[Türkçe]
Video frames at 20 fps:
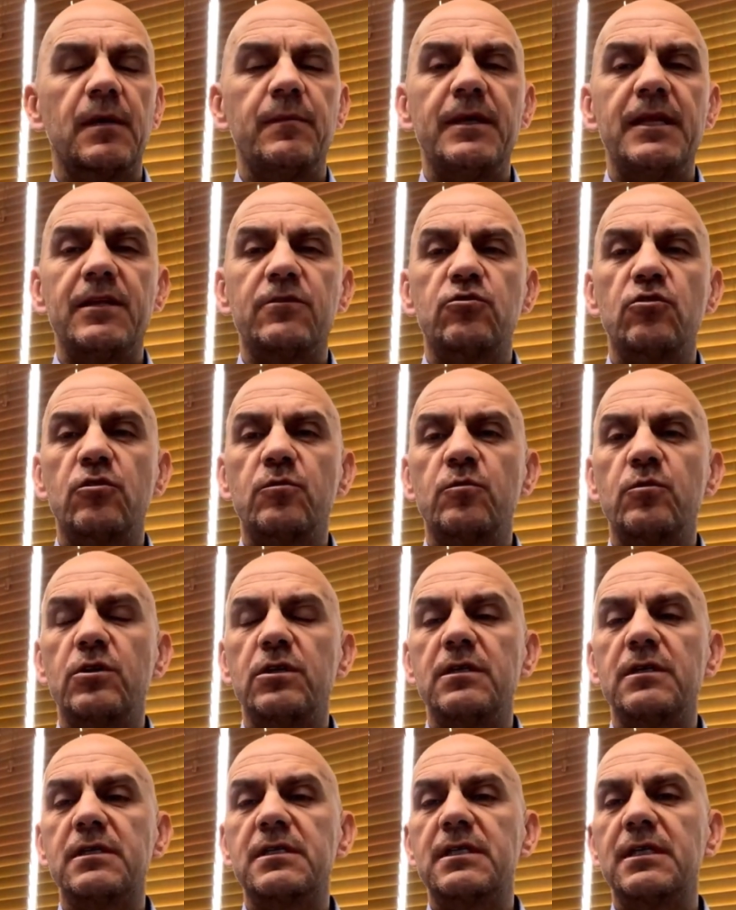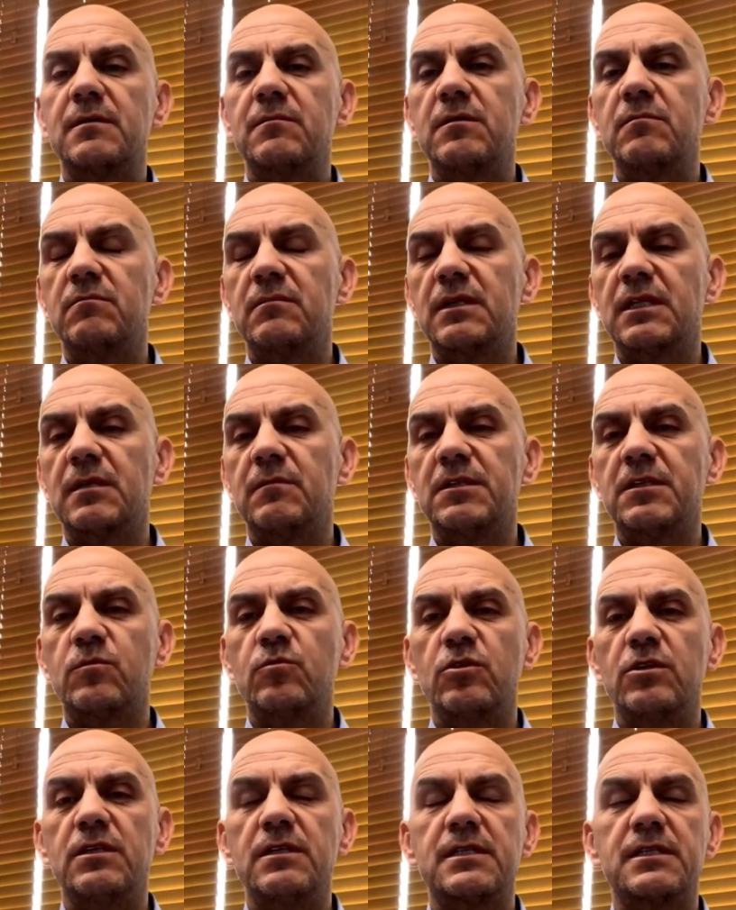Ya bir elektronik mühendisi, bir
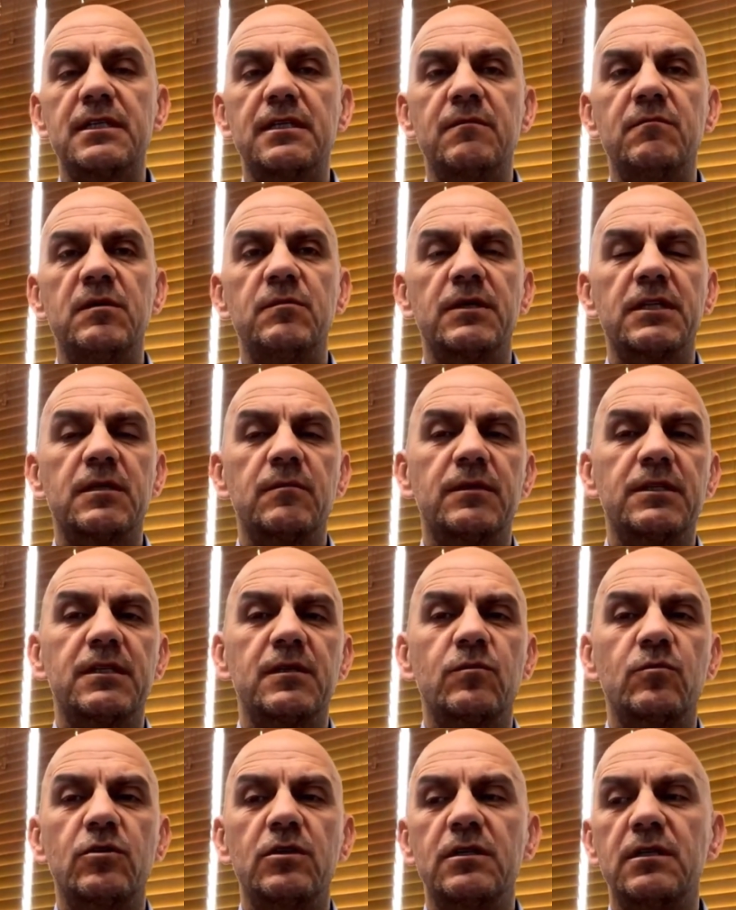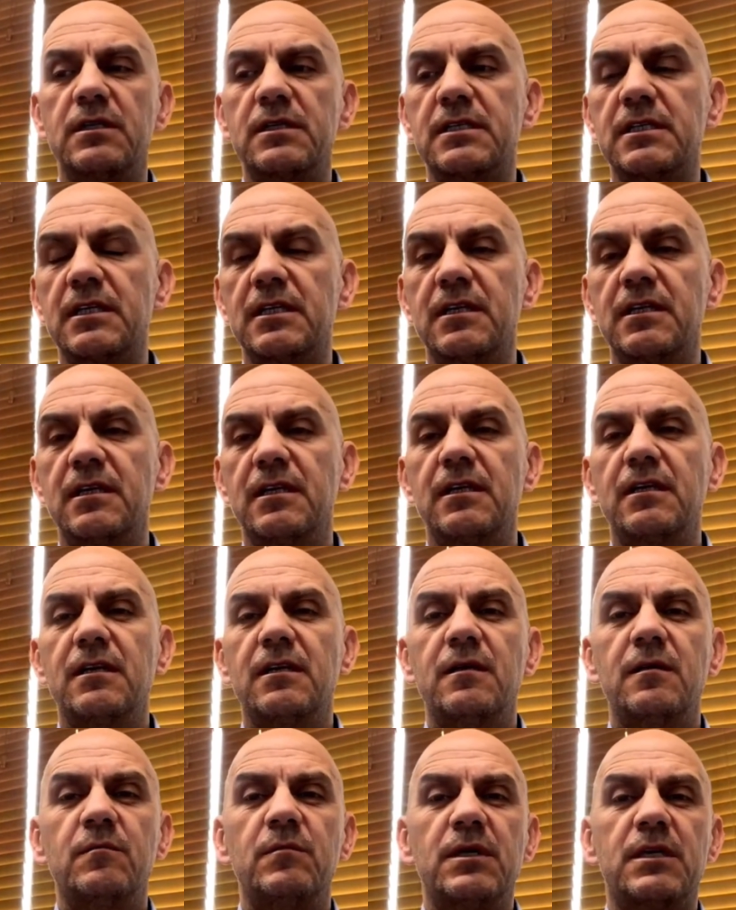matematik mühendisinin, bir matematik mühendisi,
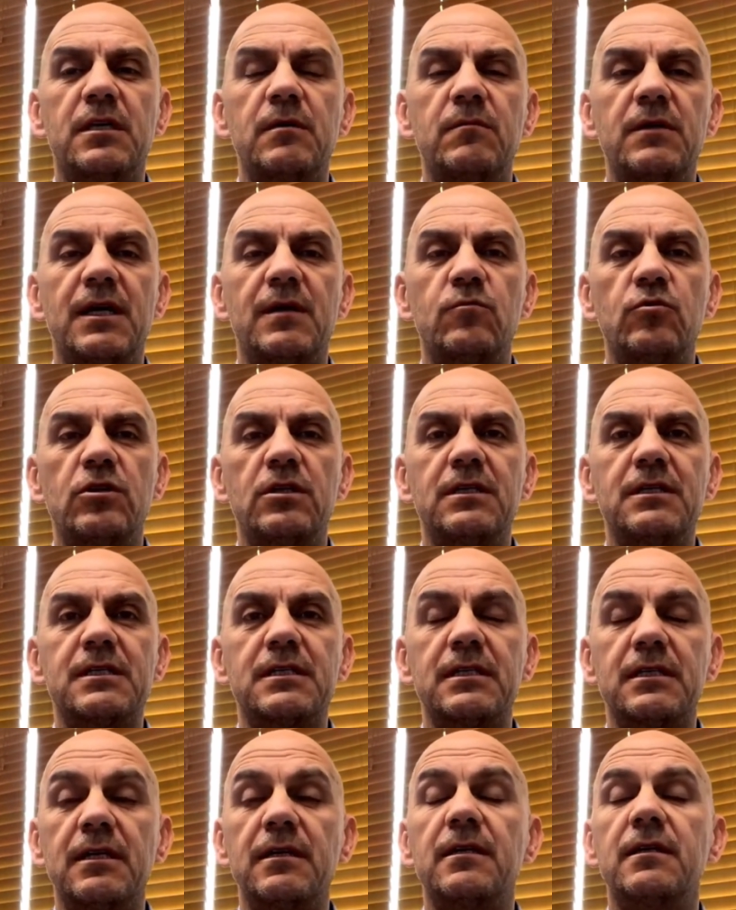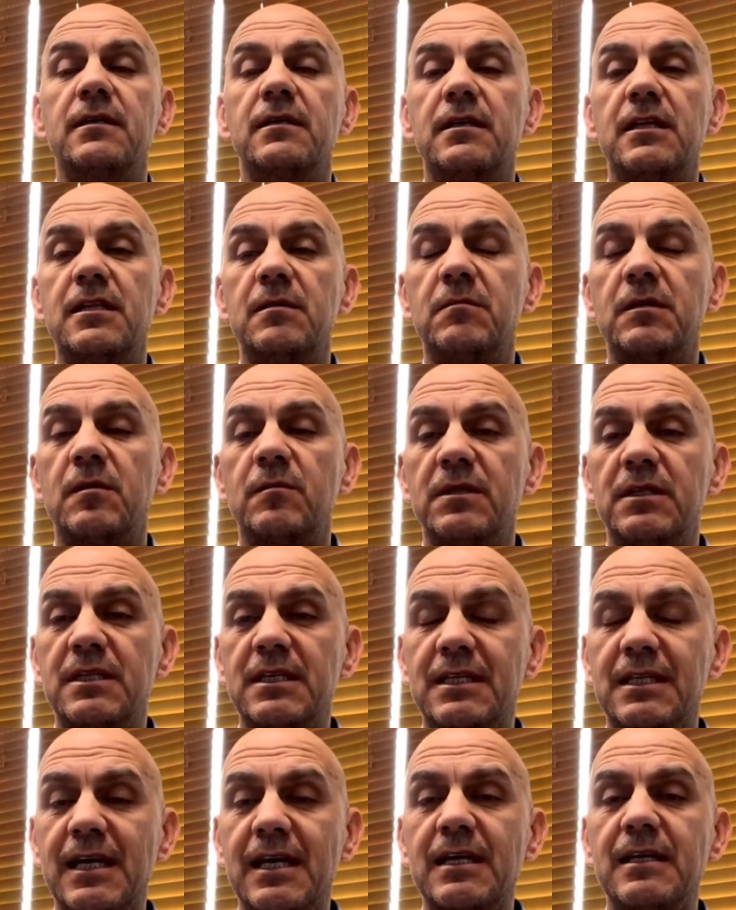bir kimya mühendisinin dediğim gibi
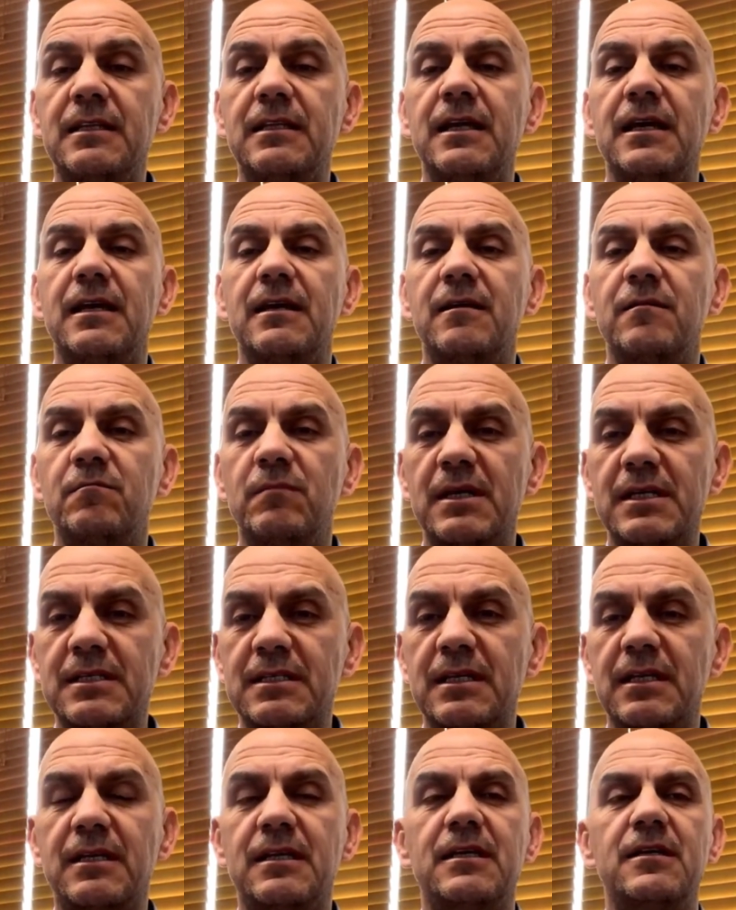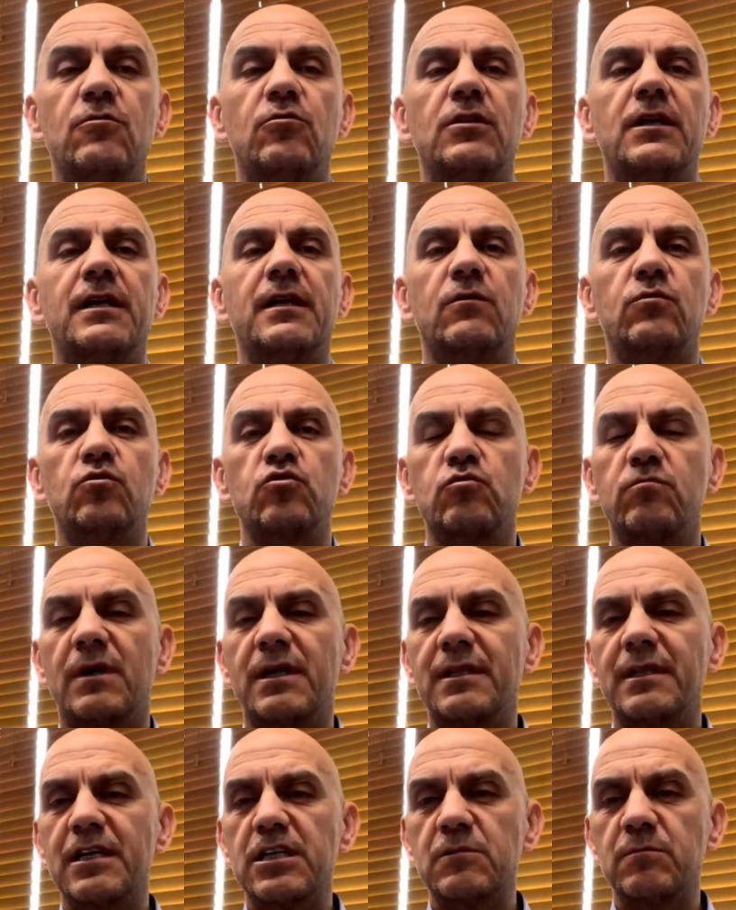dikeyde mesleki olarak
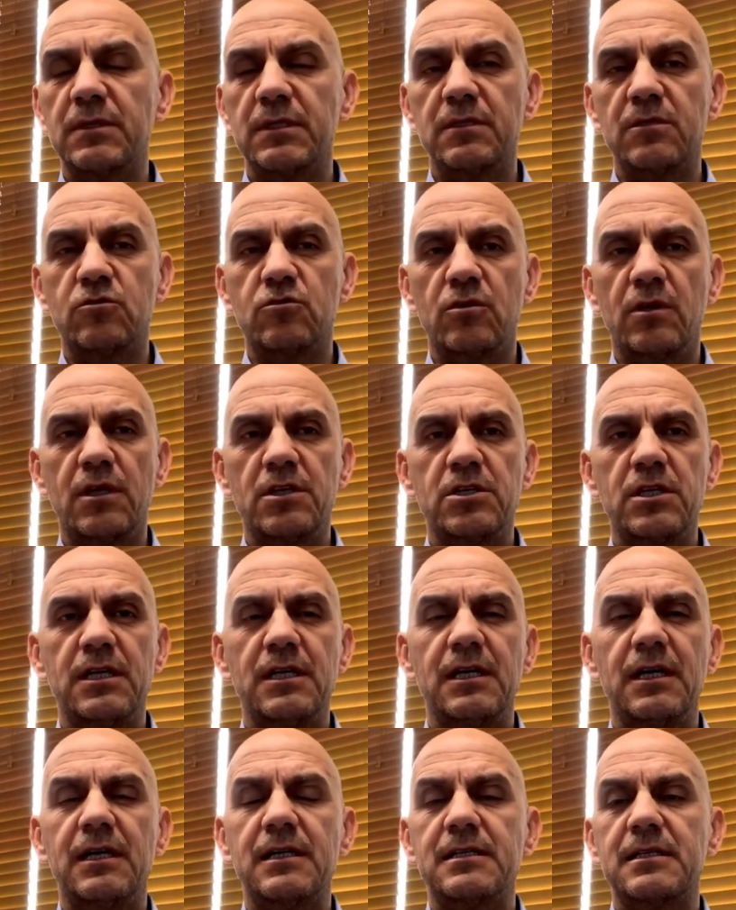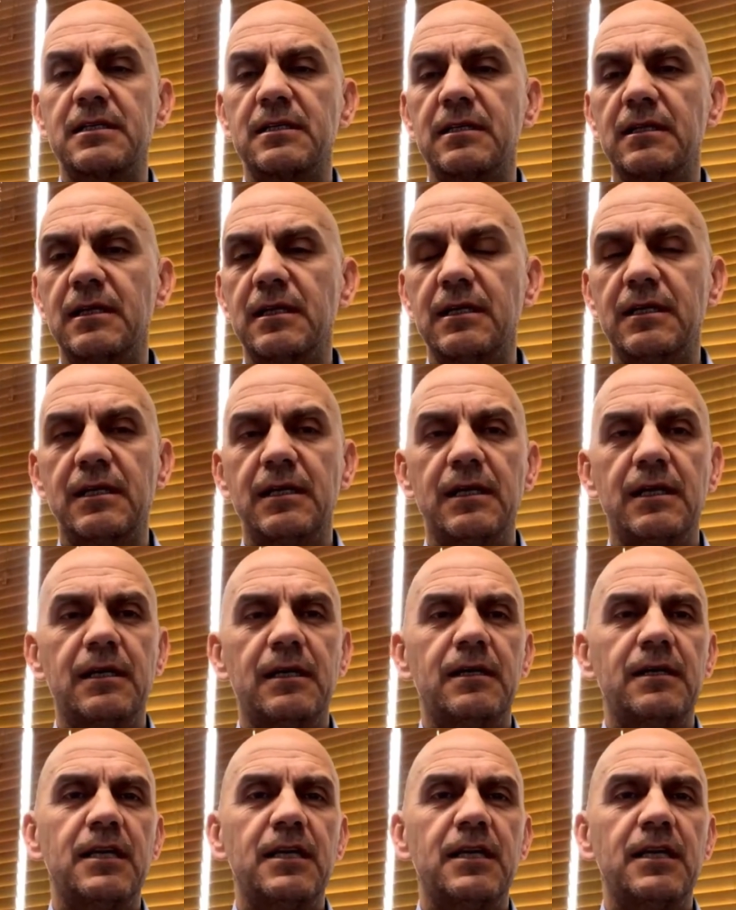uzmanlaşmadığı sürece aslında